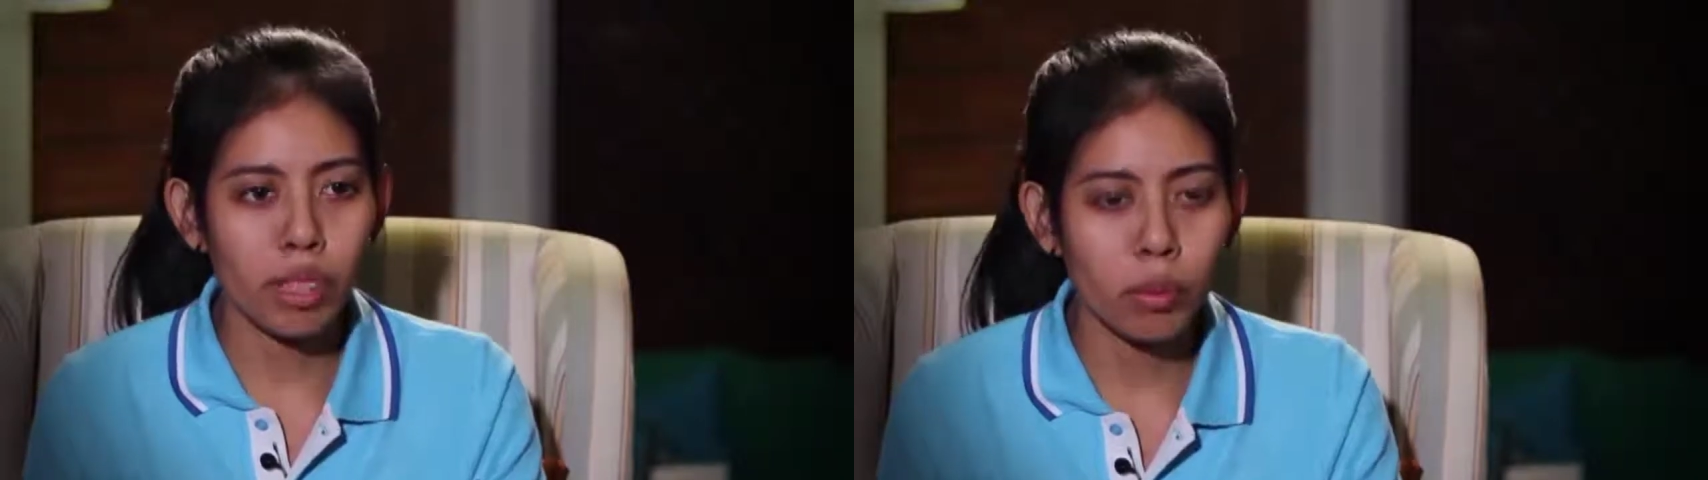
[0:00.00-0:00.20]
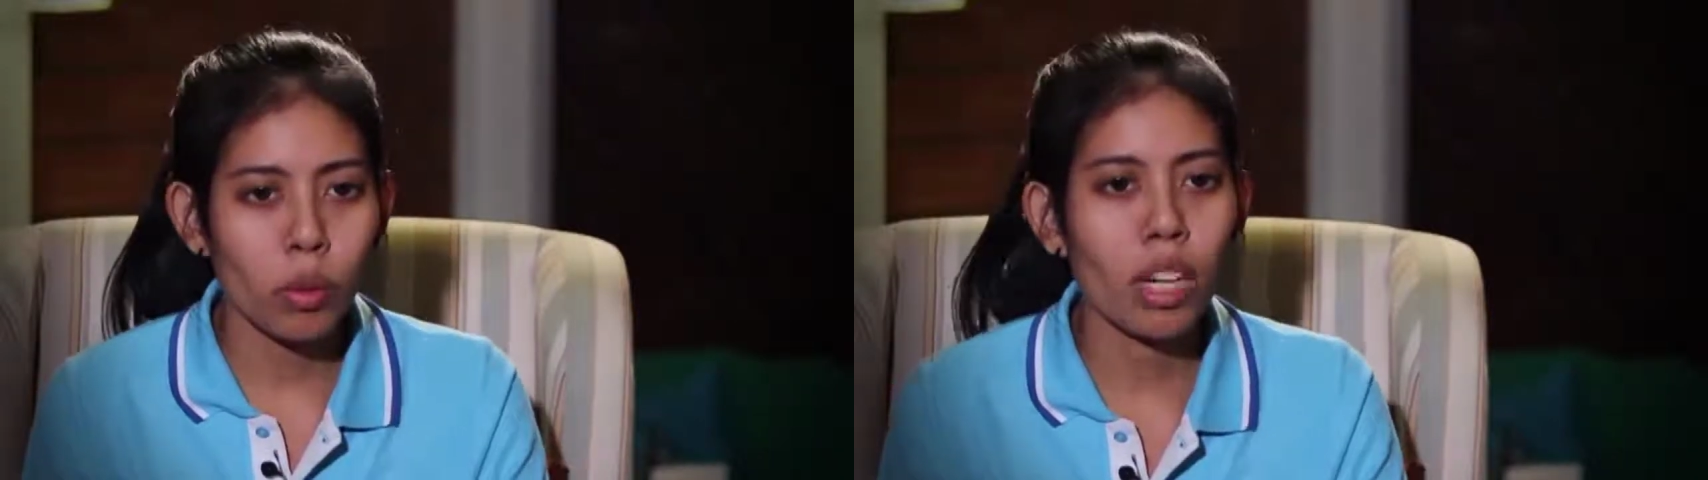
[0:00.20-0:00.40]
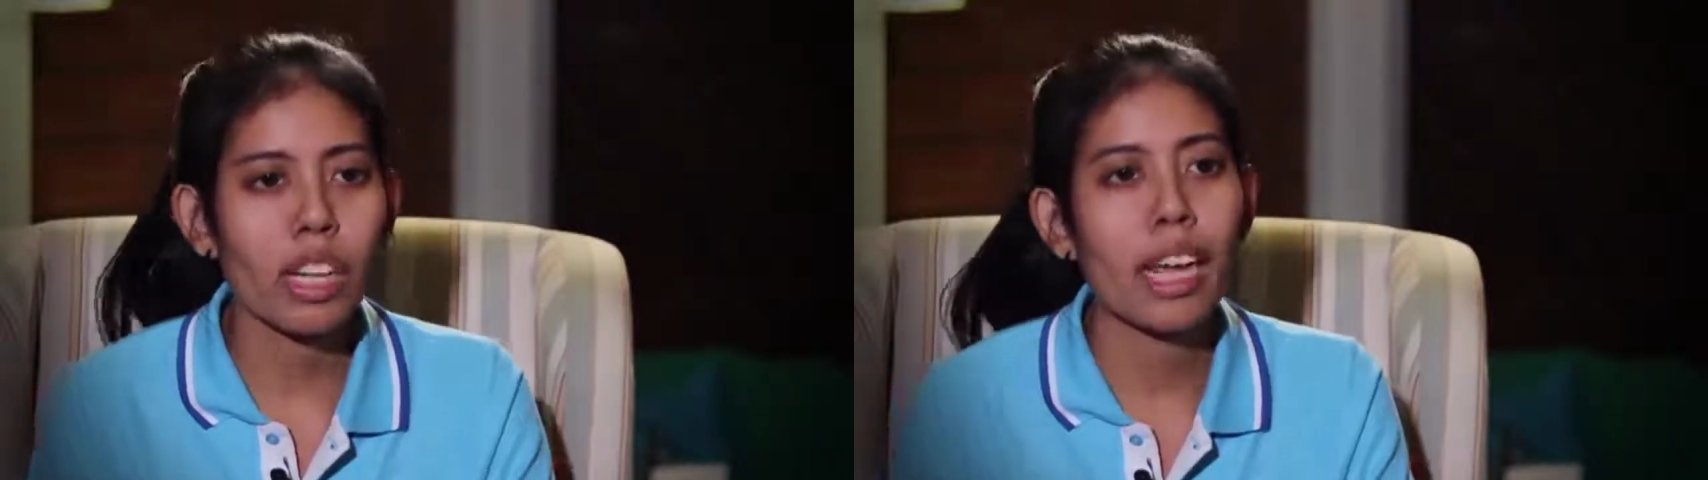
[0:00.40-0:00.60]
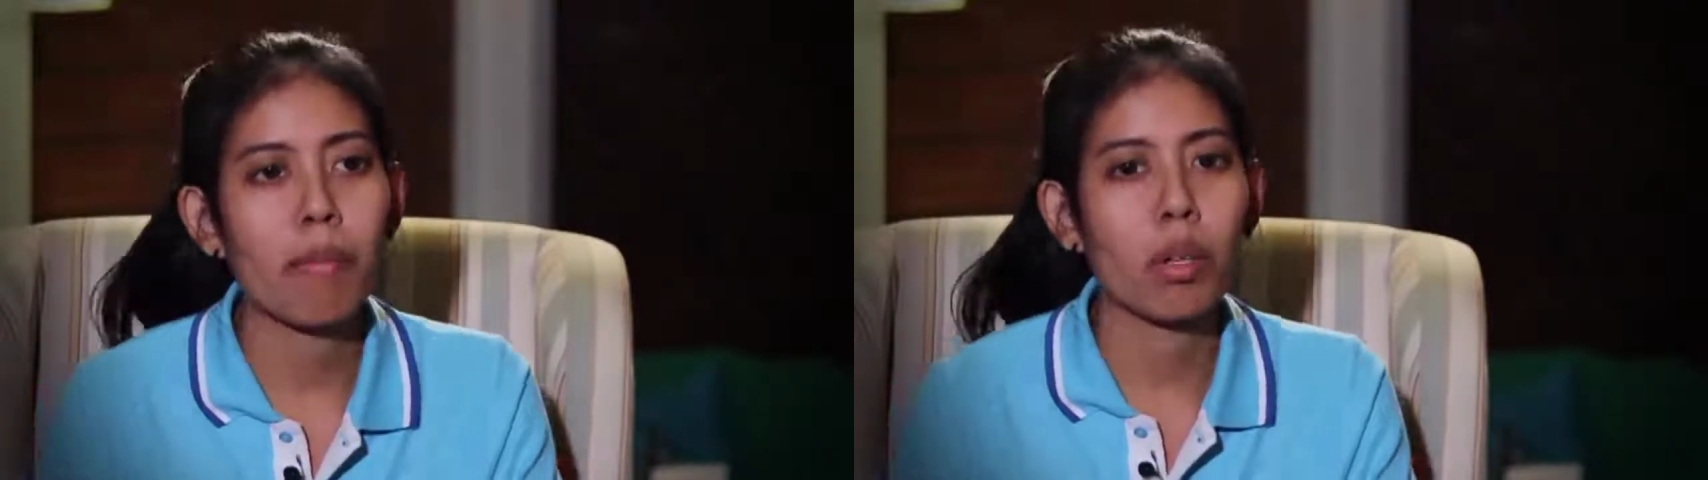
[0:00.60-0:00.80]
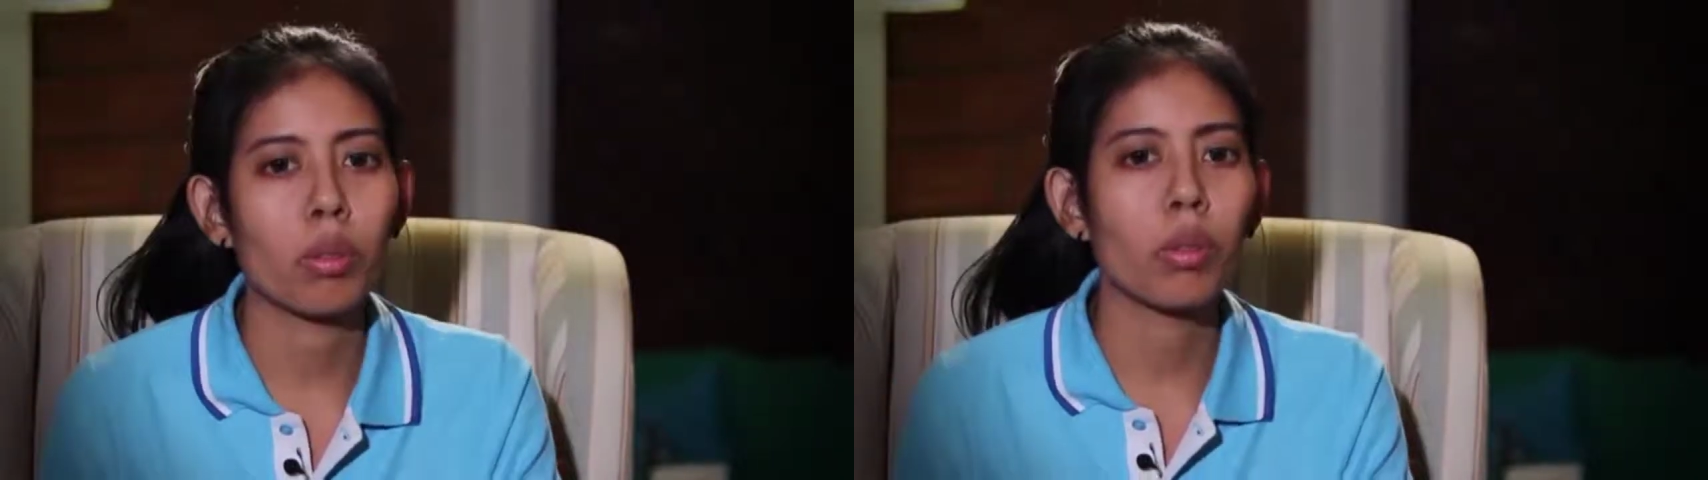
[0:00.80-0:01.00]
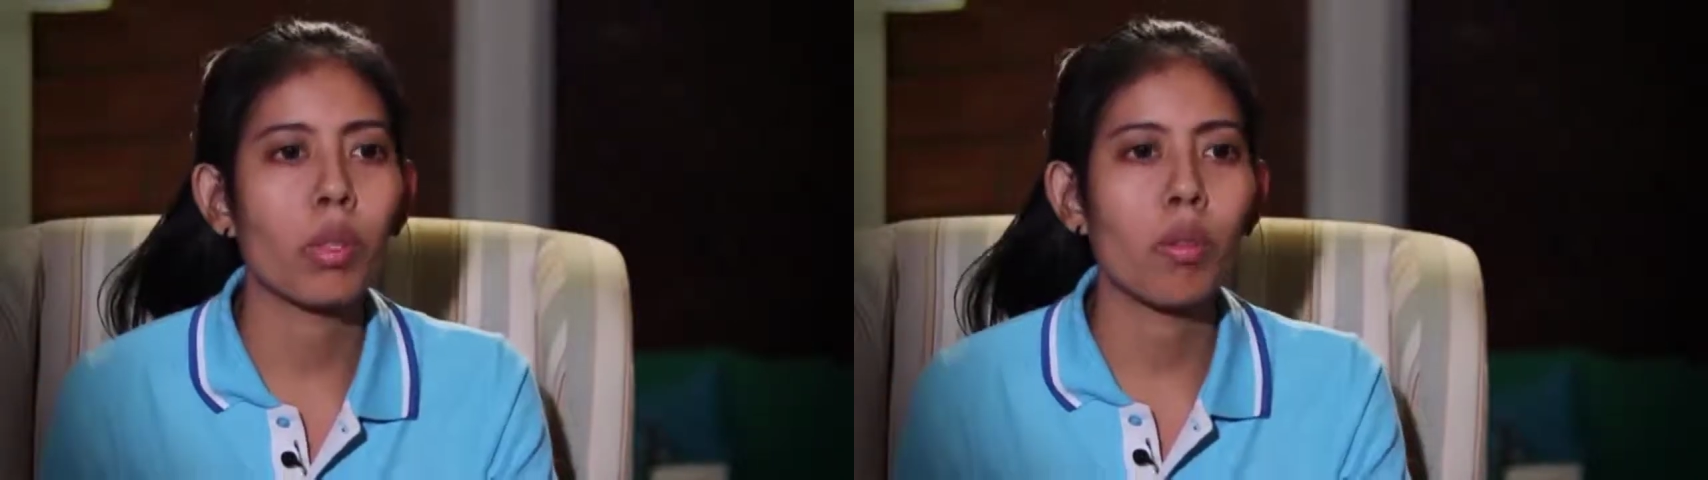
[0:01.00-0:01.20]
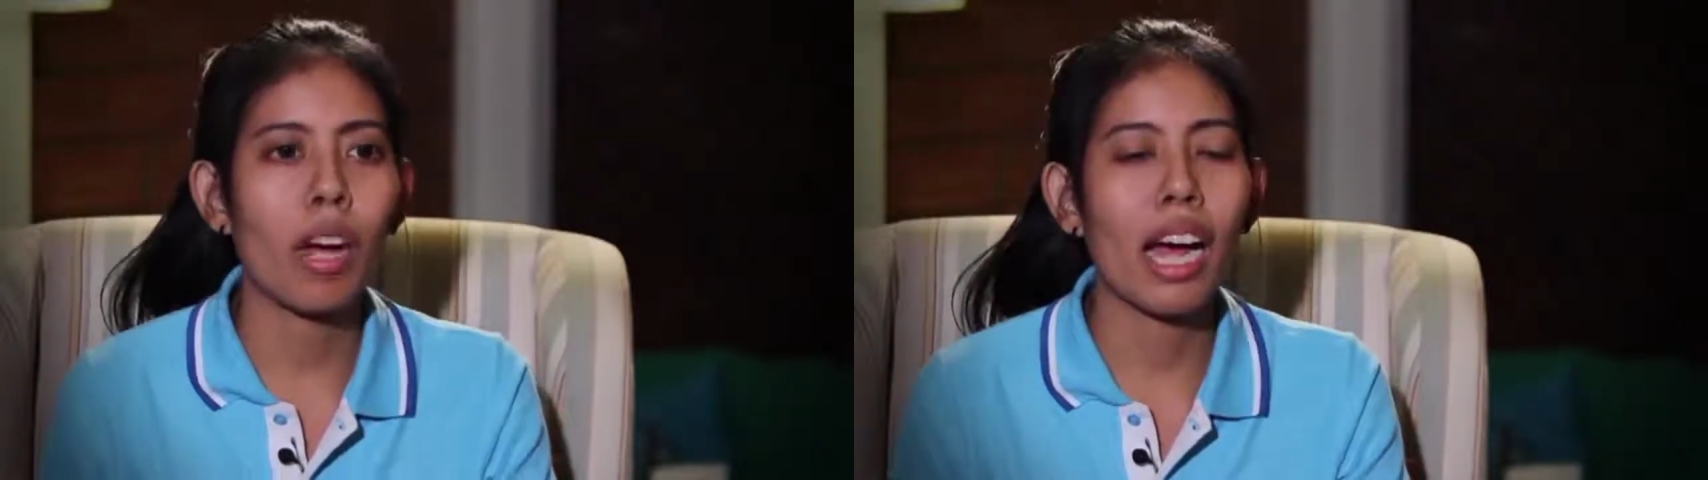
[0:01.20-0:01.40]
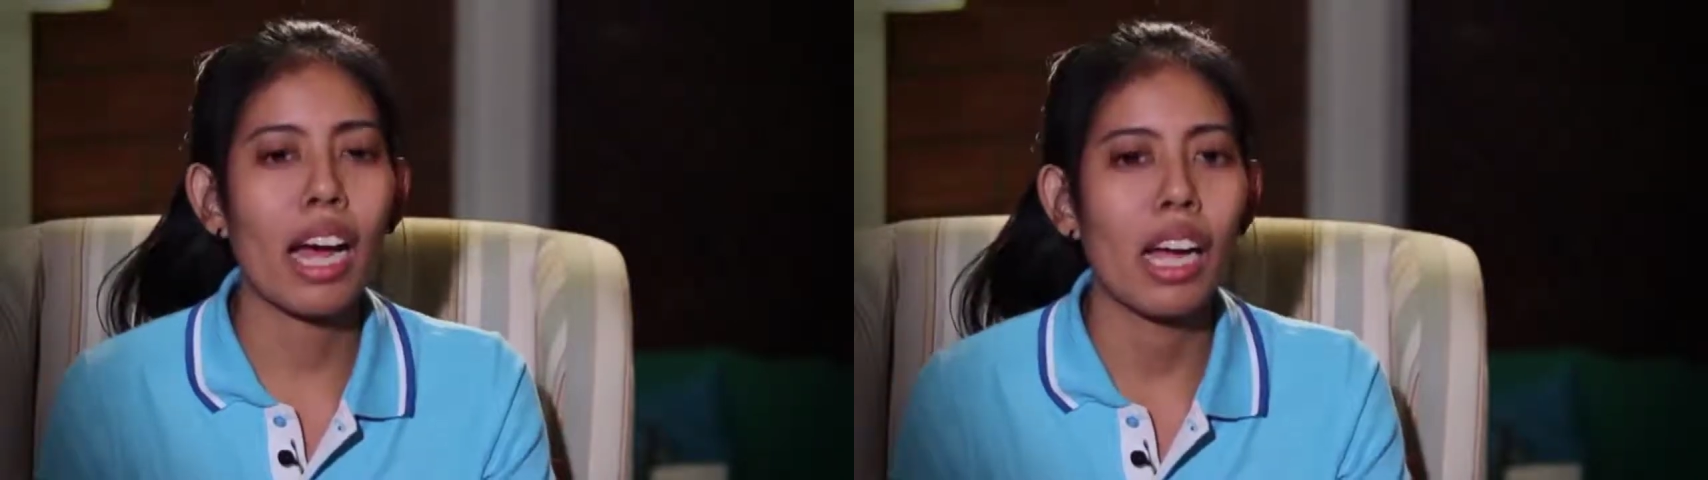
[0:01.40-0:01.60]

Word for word: กับตัวและอยากบอกทุกคนว่า